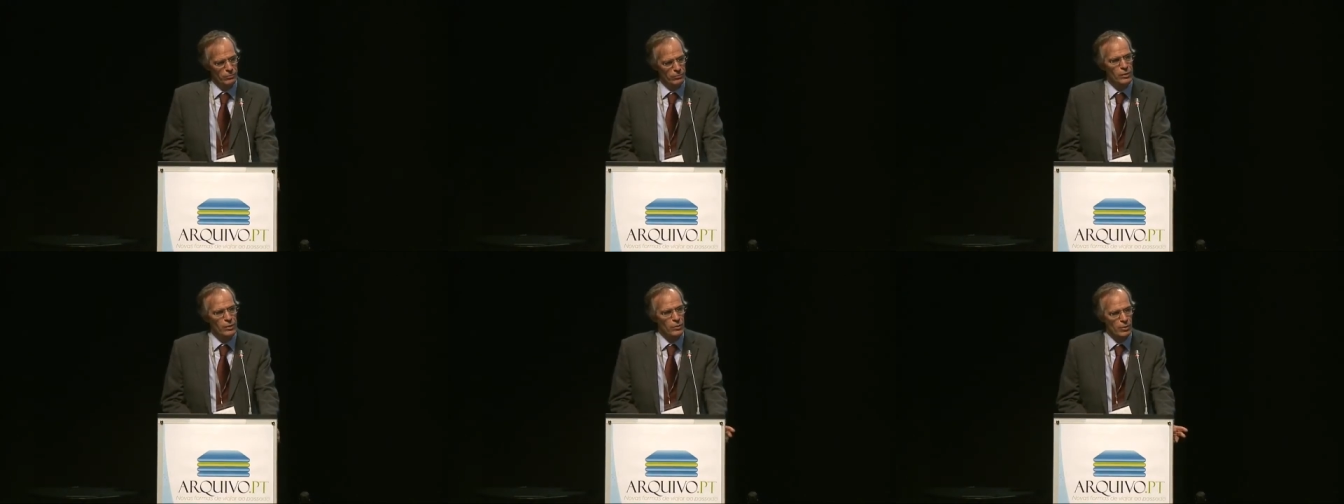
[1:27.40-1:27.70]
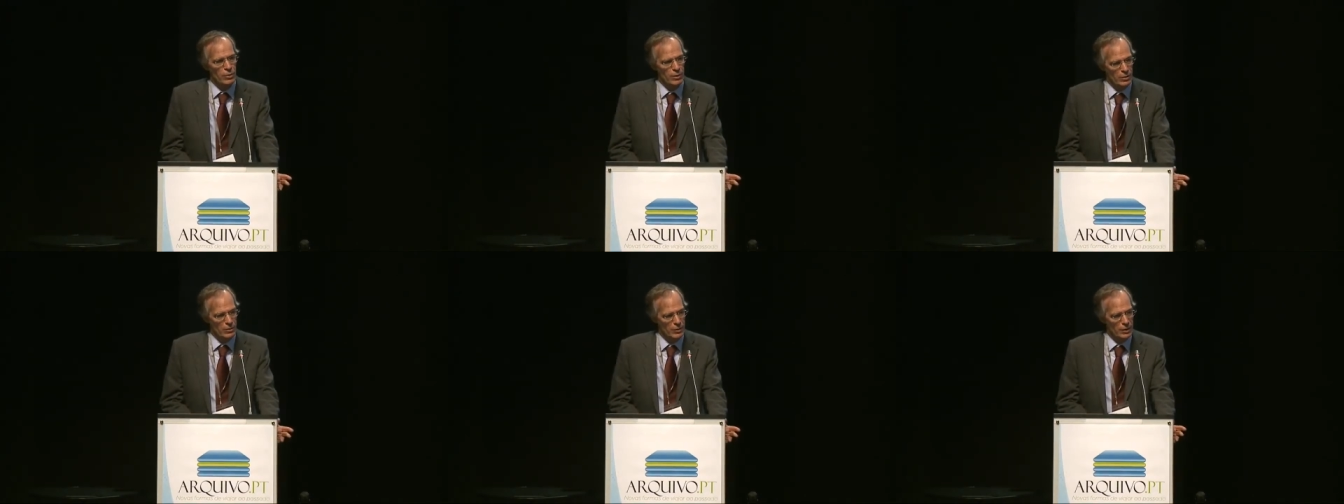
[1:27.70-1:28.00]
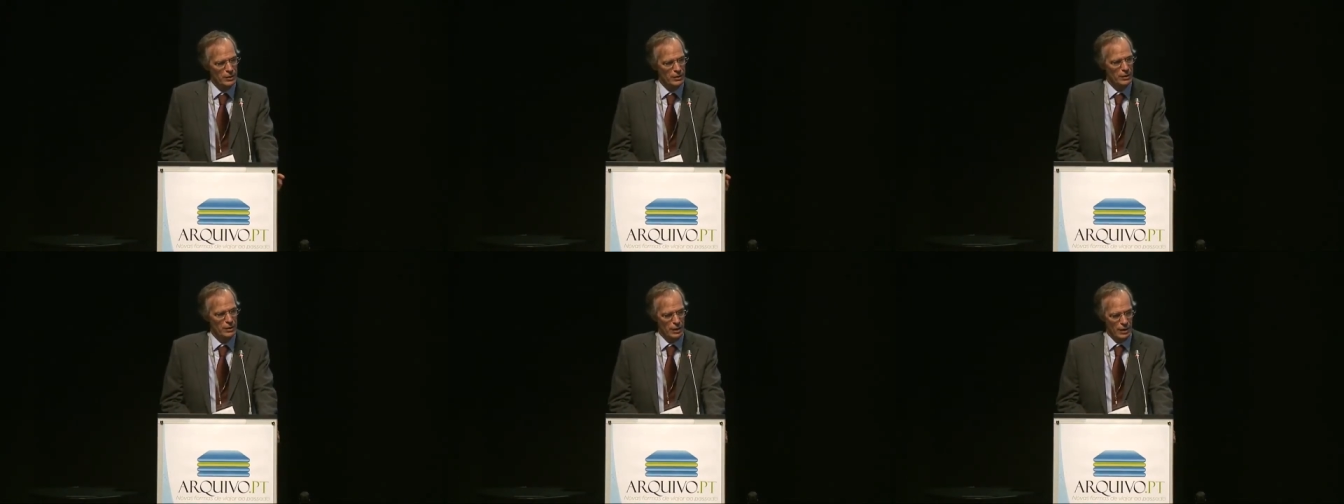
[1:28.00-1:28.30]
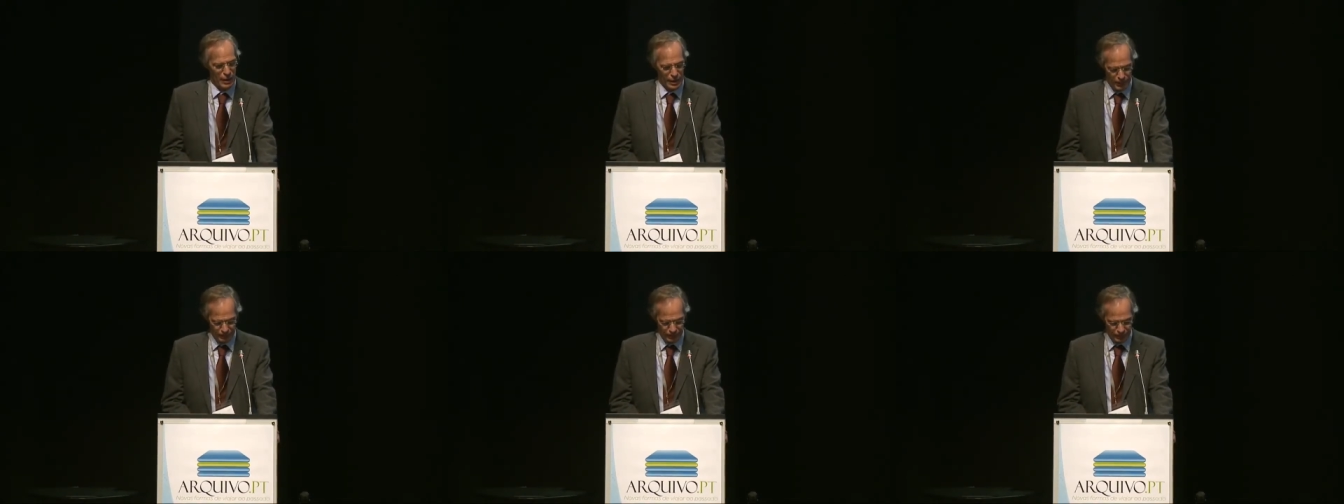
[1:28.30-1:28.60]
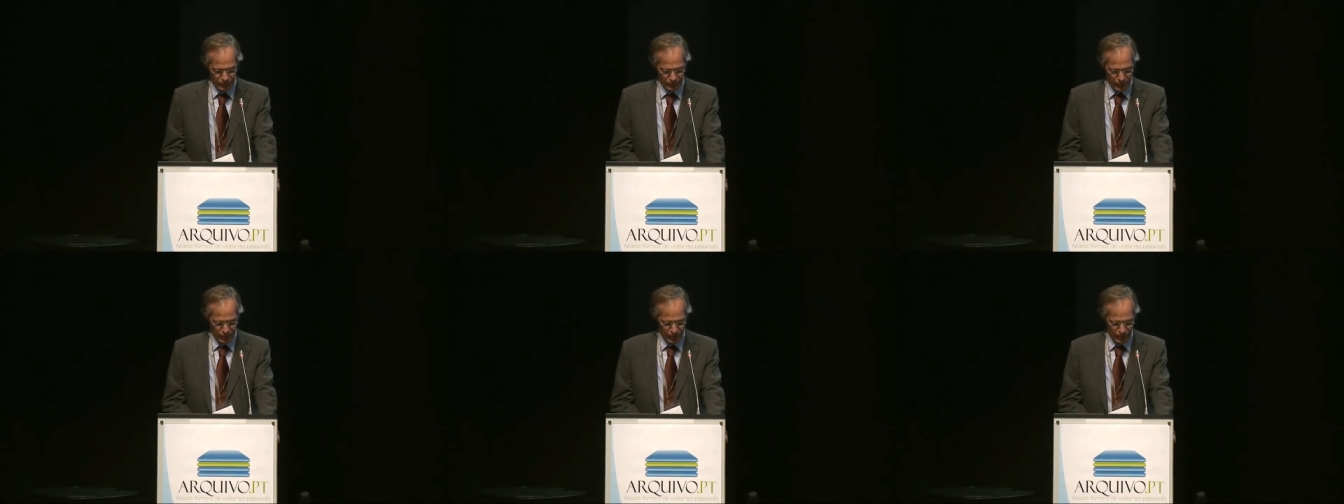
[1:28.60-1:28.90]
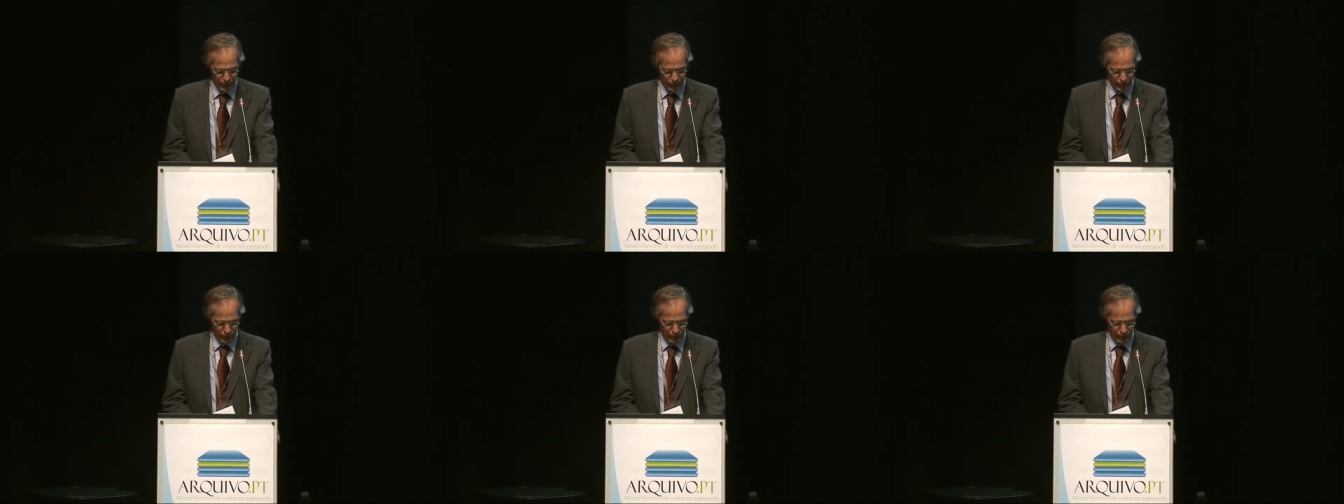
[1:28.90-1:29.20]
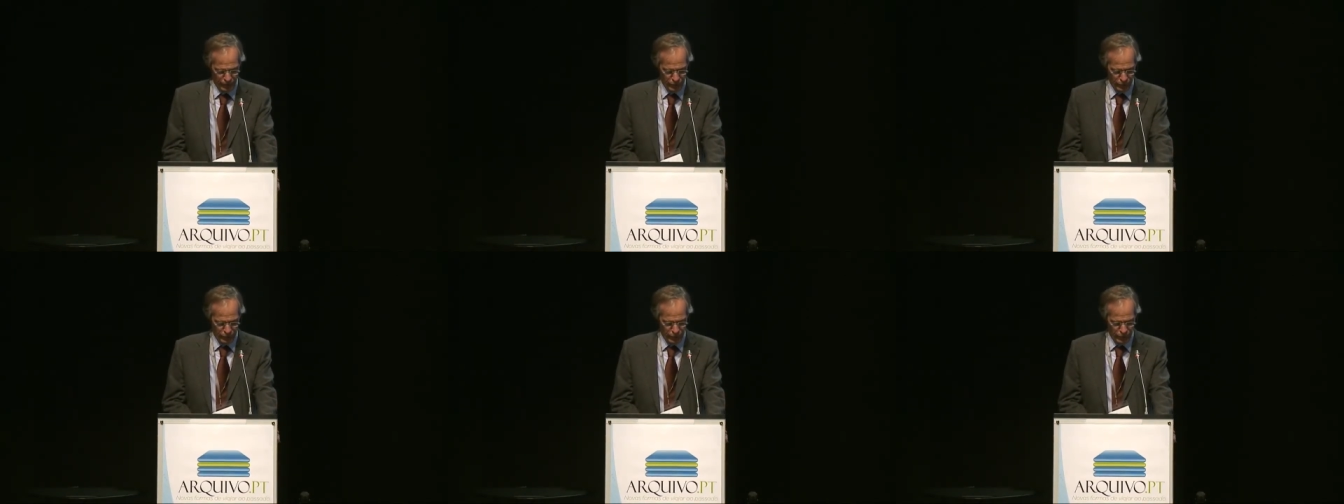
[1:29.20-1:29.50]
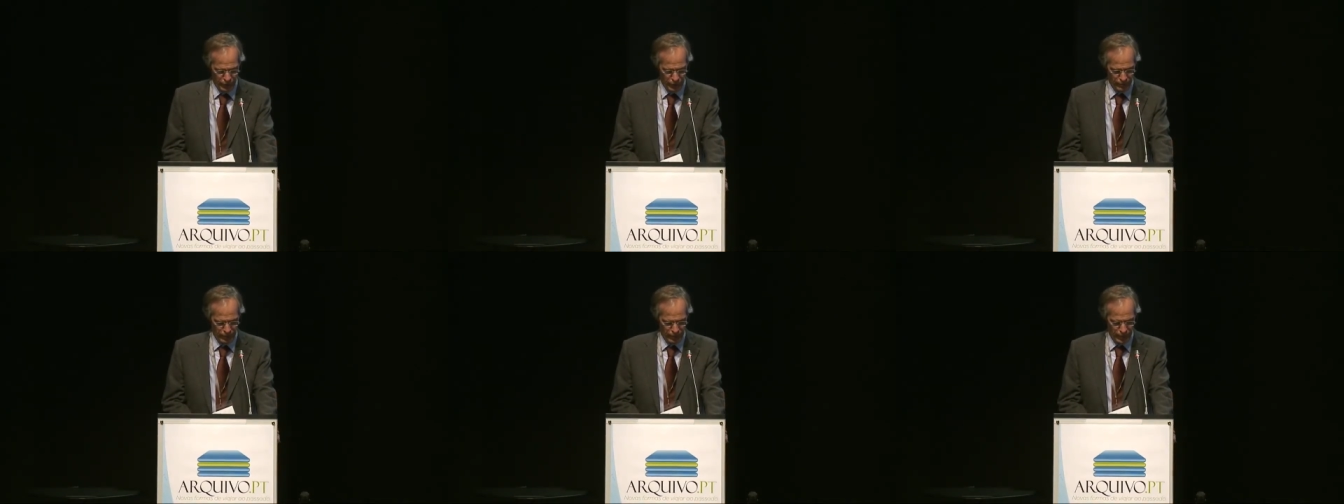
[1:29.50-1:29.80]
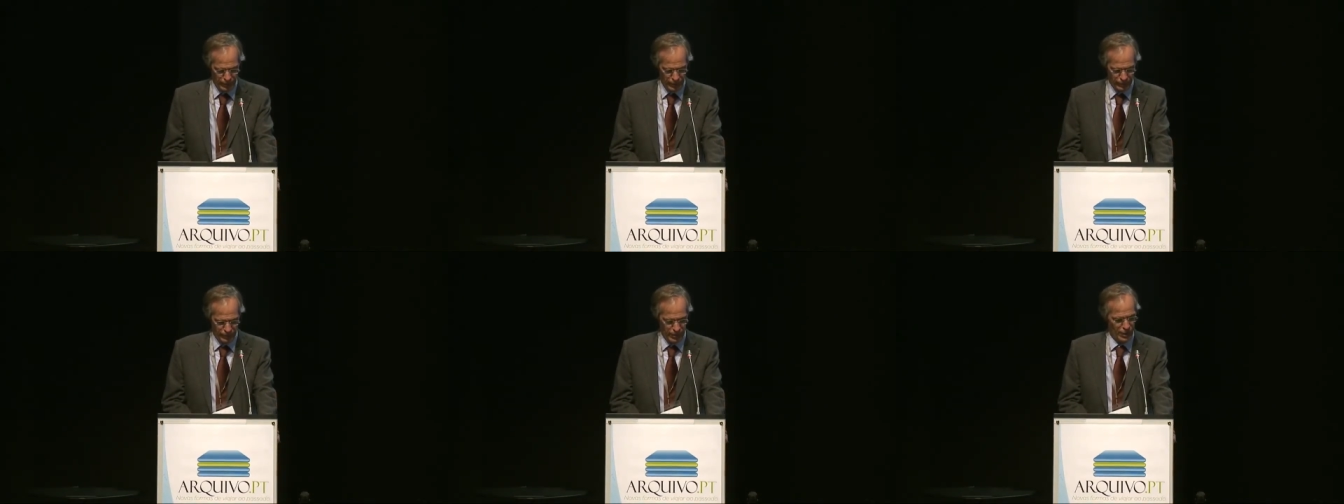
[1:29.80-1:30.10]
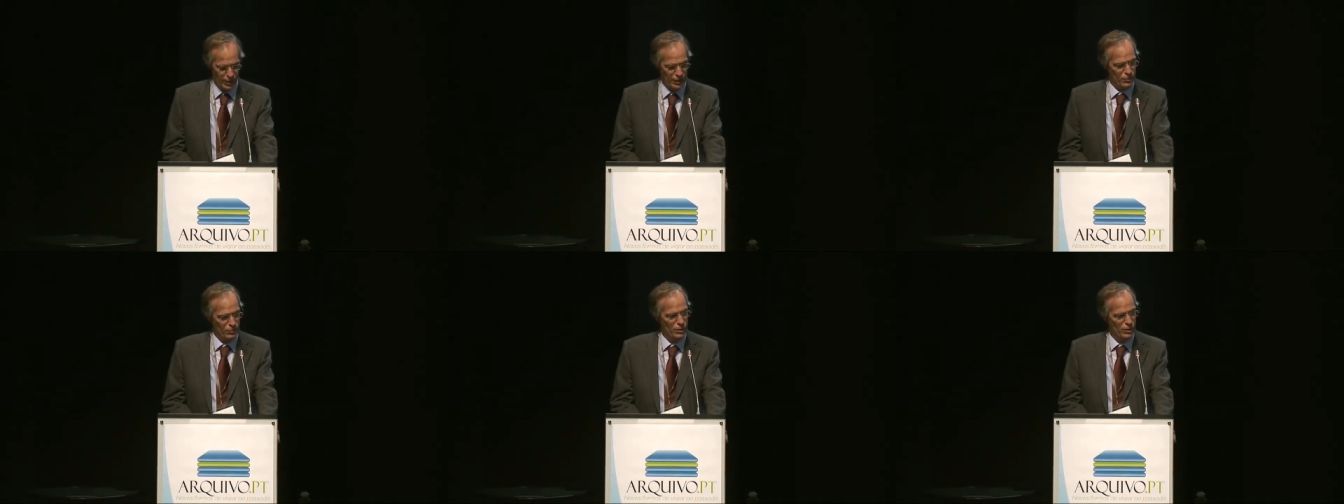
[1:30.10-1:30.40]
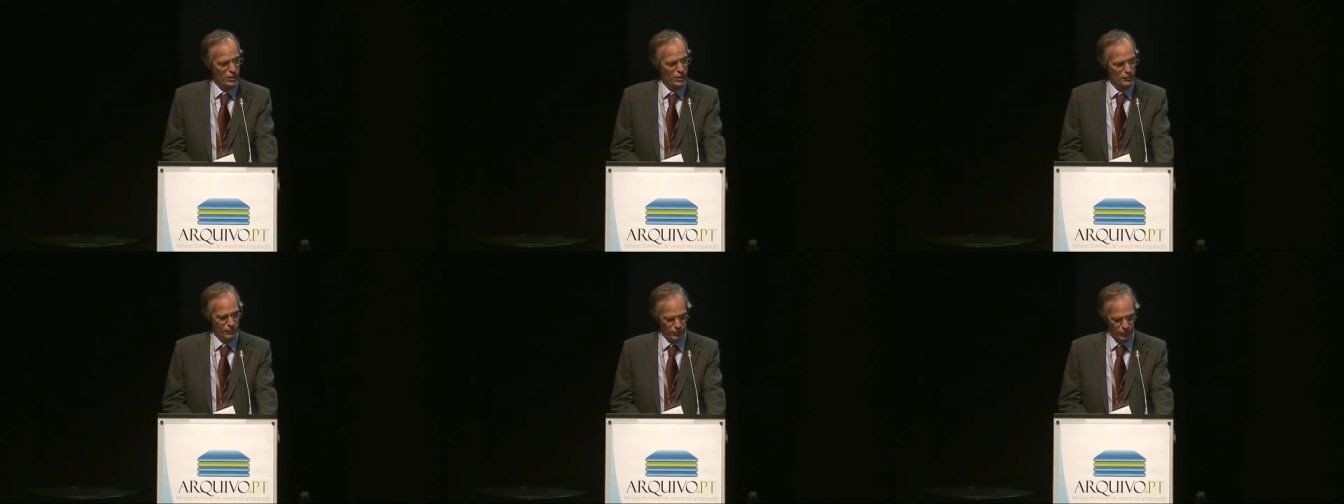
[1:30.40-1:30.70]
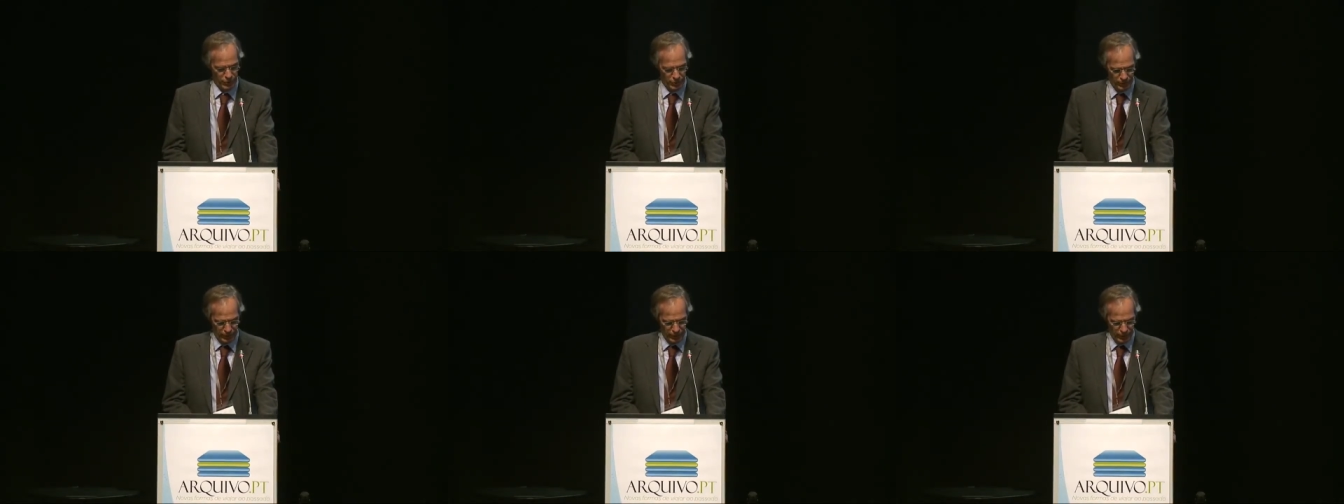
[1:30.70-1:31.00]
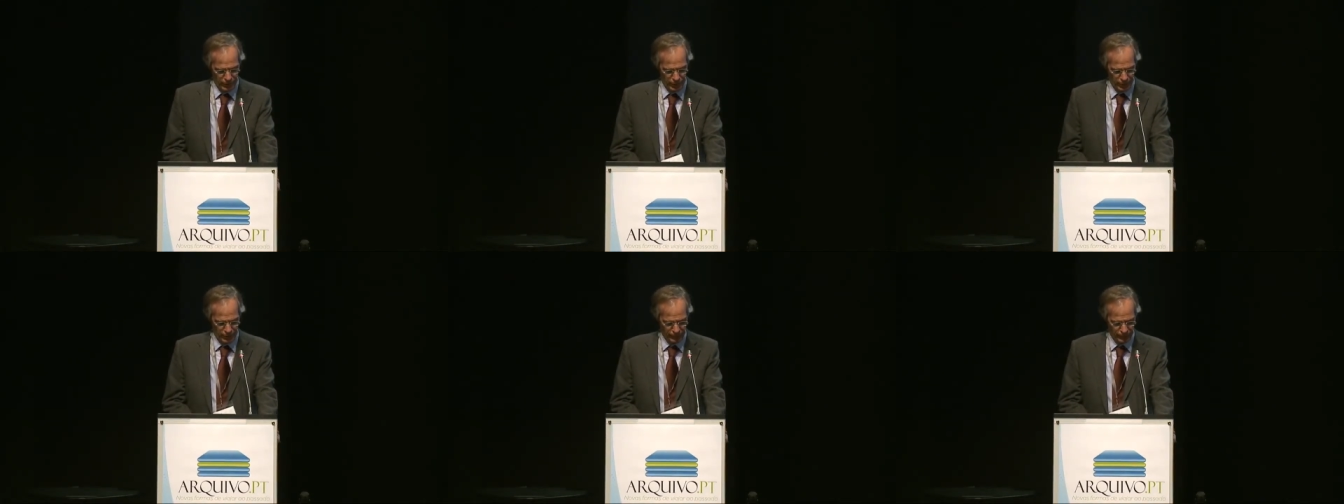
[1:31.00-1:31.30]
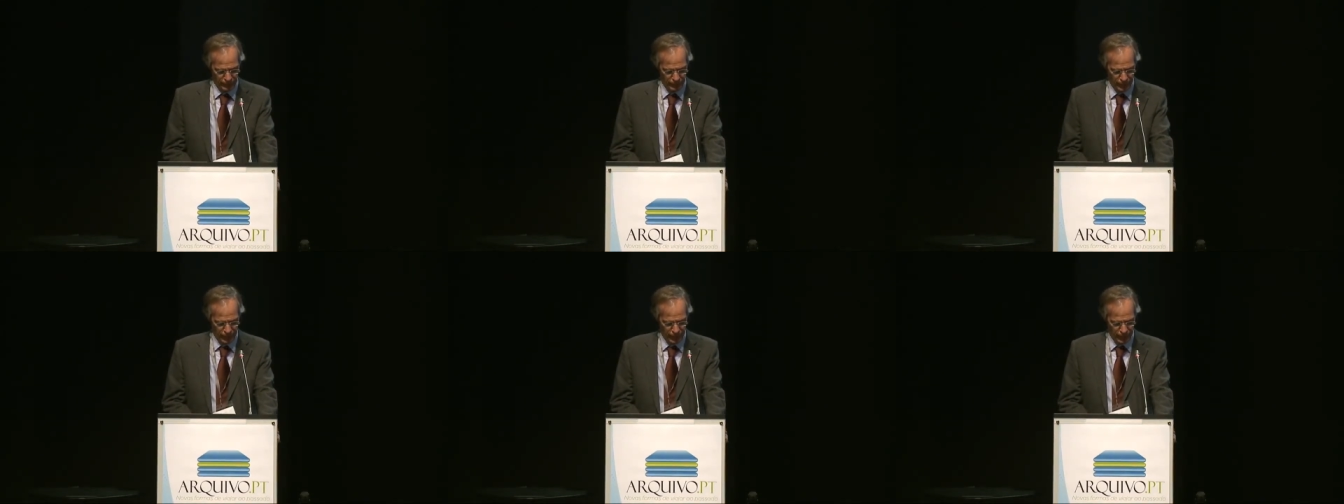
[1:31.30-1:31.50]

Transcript: um enquadramento legal em, Portugal para a atividade do arquivo.pt.